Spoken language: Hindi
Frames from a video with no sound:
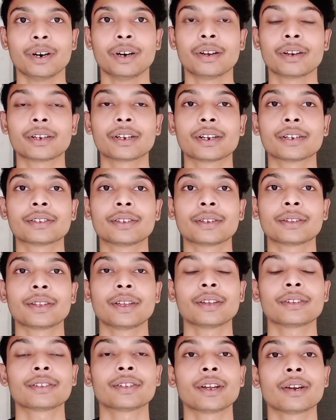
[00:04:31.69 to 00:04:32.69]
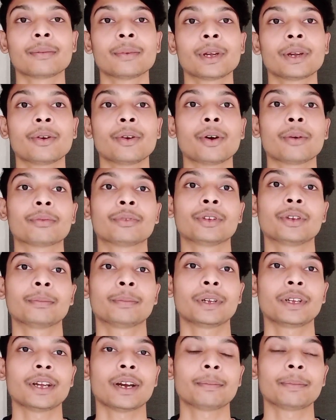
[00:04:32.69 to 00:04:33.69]
अर्न कर सकते हैं सर्वे के ऑप्शन
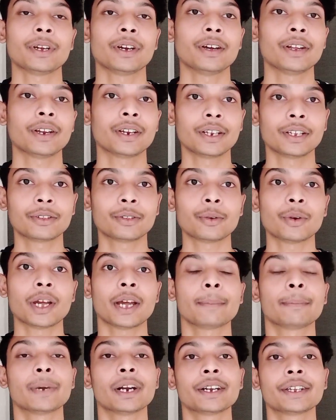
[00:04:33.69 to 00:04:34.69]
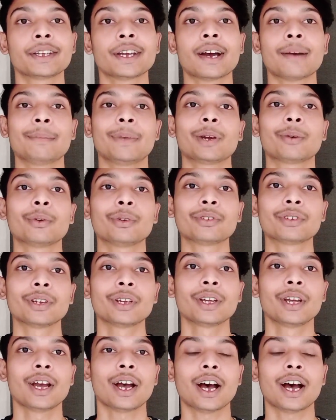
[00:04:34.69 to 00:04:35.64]
पे यहाँ पे अर्निंग तो है बट यहाँ पे कुछ